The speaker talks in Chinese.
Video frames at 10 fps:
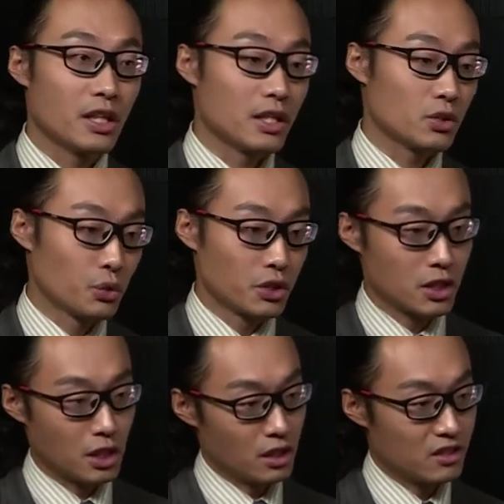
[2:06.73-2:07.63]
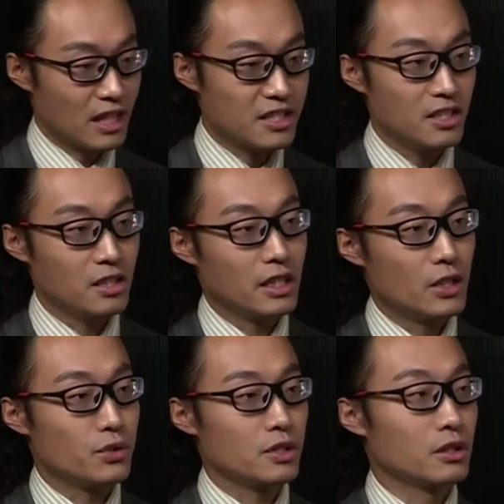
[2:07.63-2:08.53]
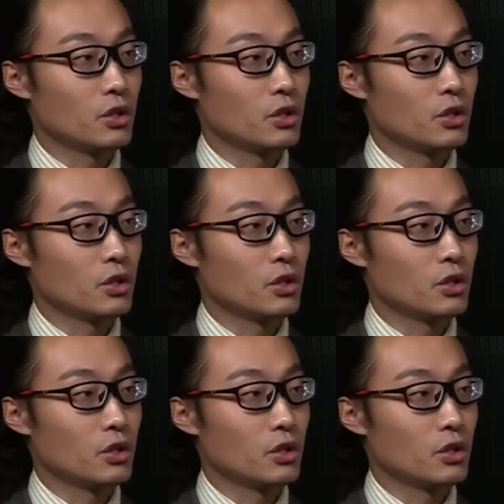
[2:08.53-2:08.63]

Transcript: 还是公路车整个赛季的延续性，